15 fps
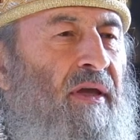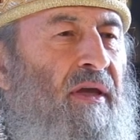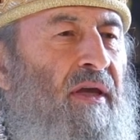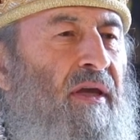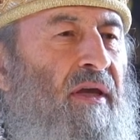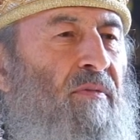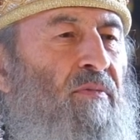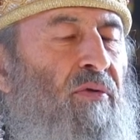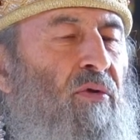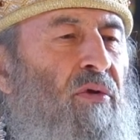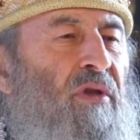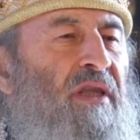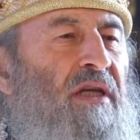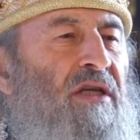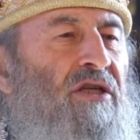И
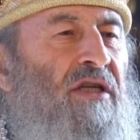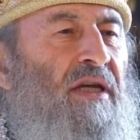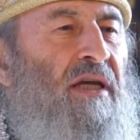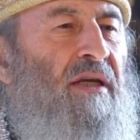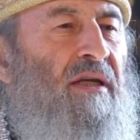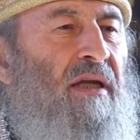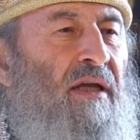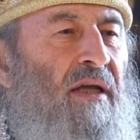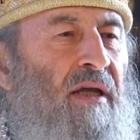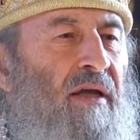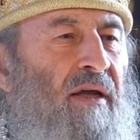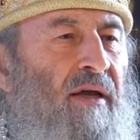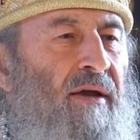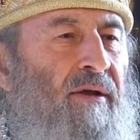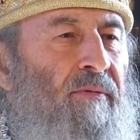блудный сын,
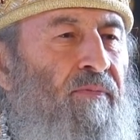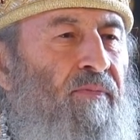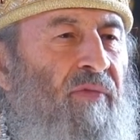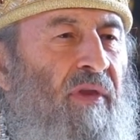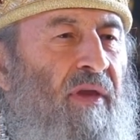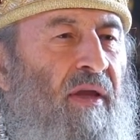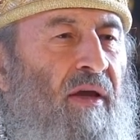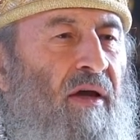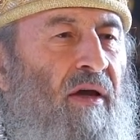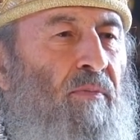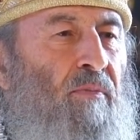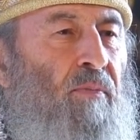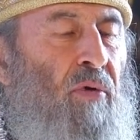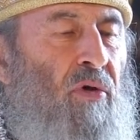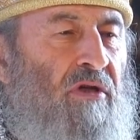э,
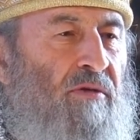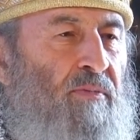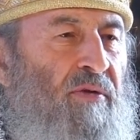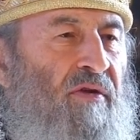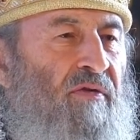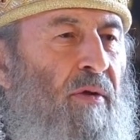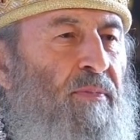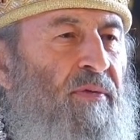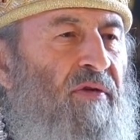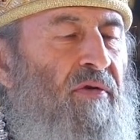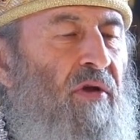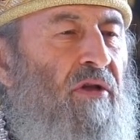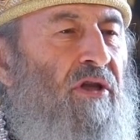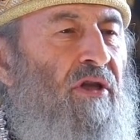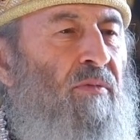пост его
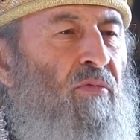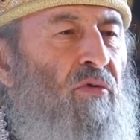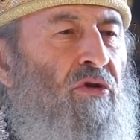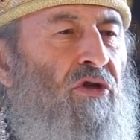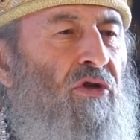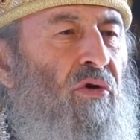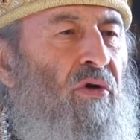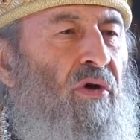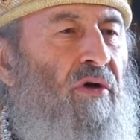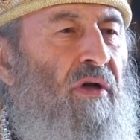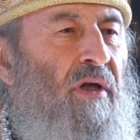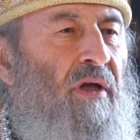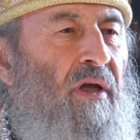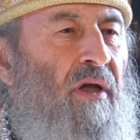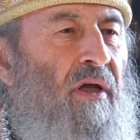привел к тому, что
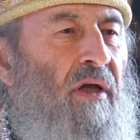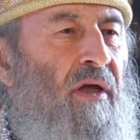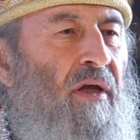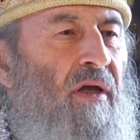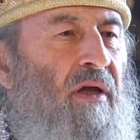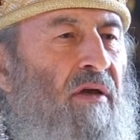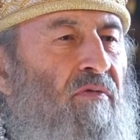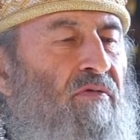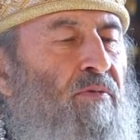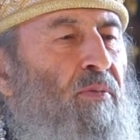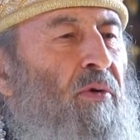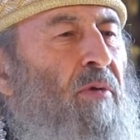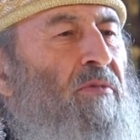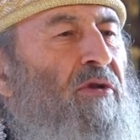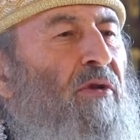он
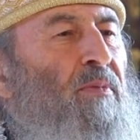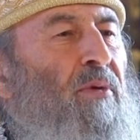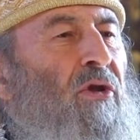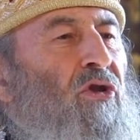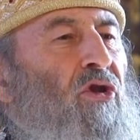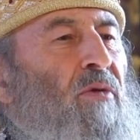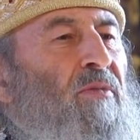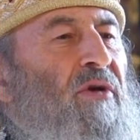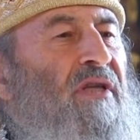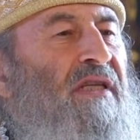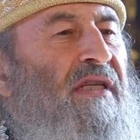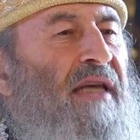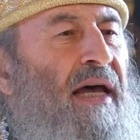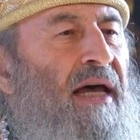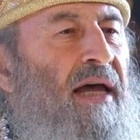вспомнил про дом
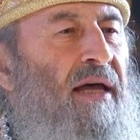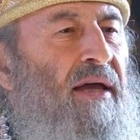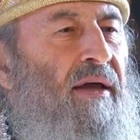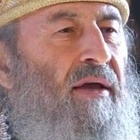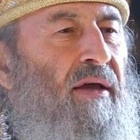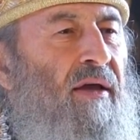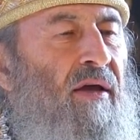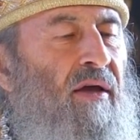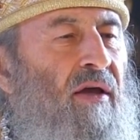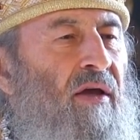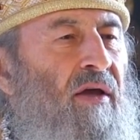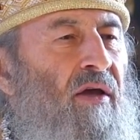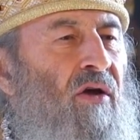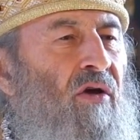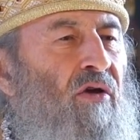отца,
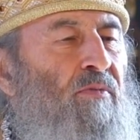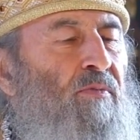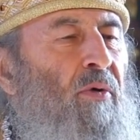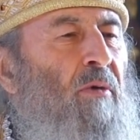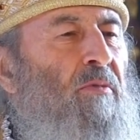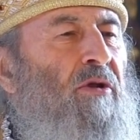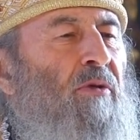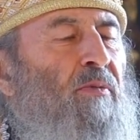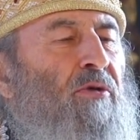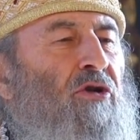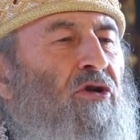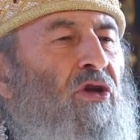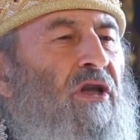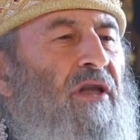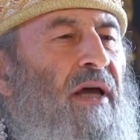Вспомнил,
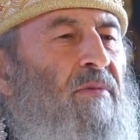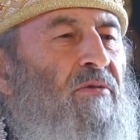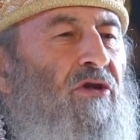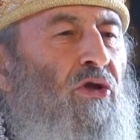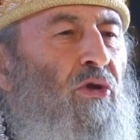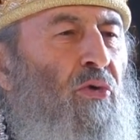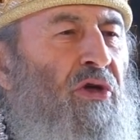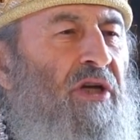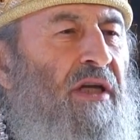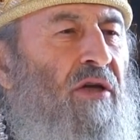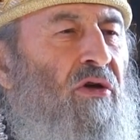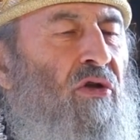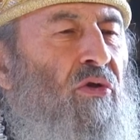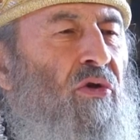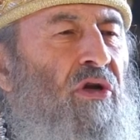что там слуги,
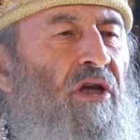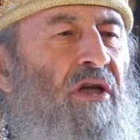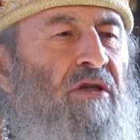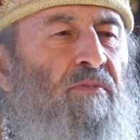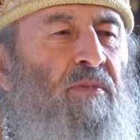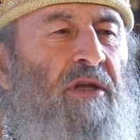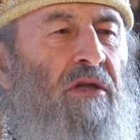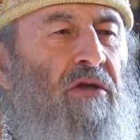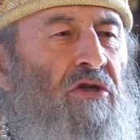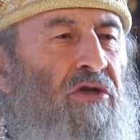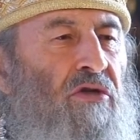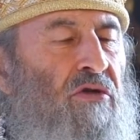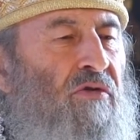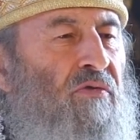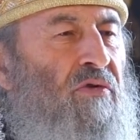которые
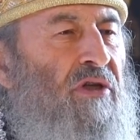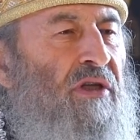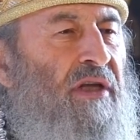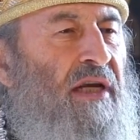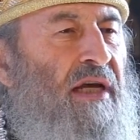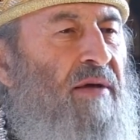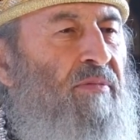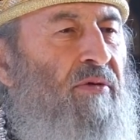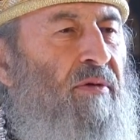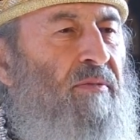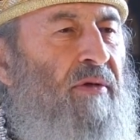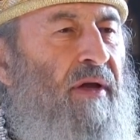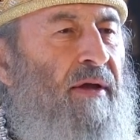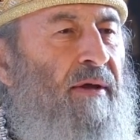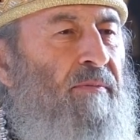избыточествуют хлебом,